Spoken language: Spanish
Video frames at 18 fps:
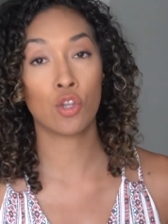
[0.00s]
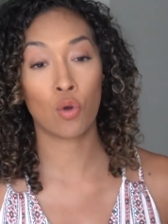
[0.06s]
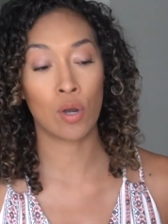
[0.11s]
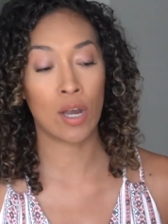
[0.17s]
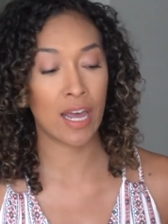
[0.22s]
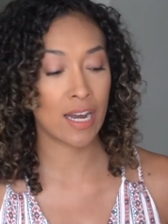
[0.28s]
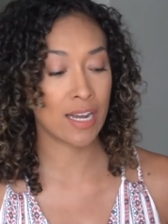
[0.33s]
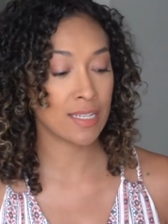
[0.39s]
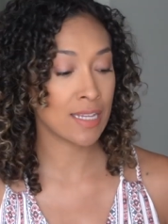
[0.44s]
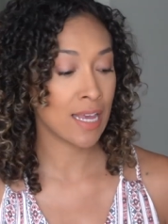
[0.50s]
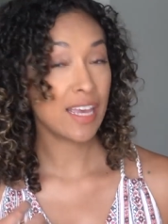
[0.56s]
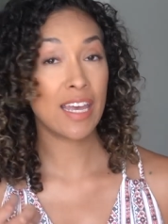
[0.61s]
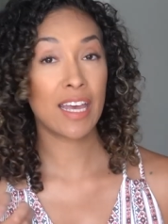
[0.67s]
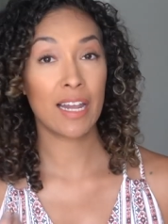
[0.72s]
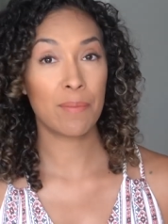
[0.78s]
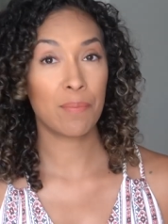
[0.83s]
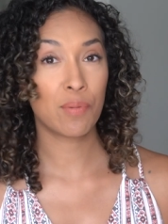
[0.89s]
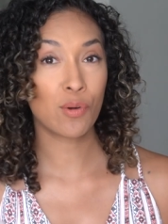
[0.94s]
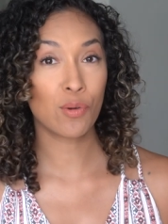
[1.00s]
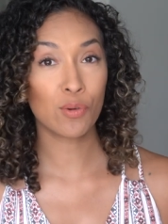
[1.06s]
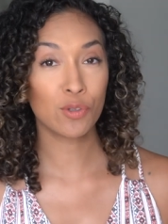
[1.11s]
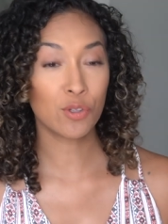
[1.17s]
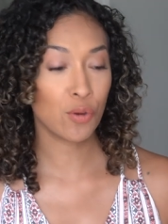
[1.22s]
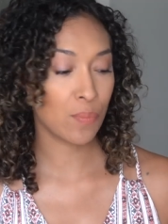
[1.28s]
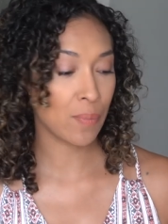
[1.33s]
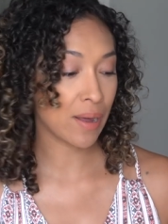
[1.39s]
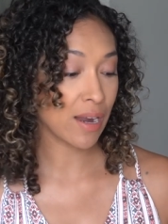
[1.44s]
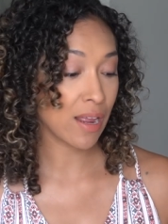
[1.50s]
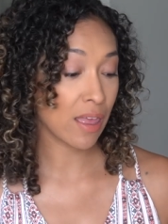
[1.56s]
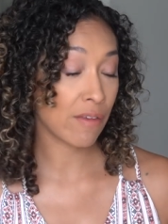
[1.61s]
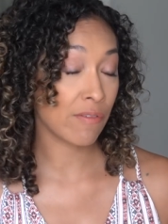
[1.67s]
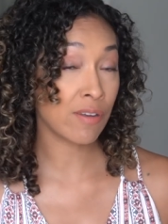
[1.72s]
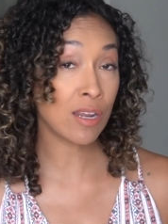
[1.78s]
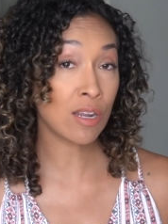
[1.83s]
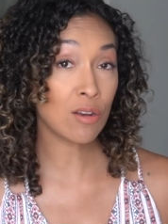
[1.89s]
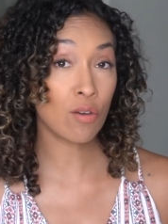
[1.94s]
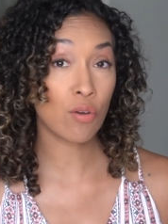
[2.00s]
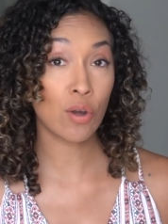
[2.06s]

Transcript: dólares y el producto para definir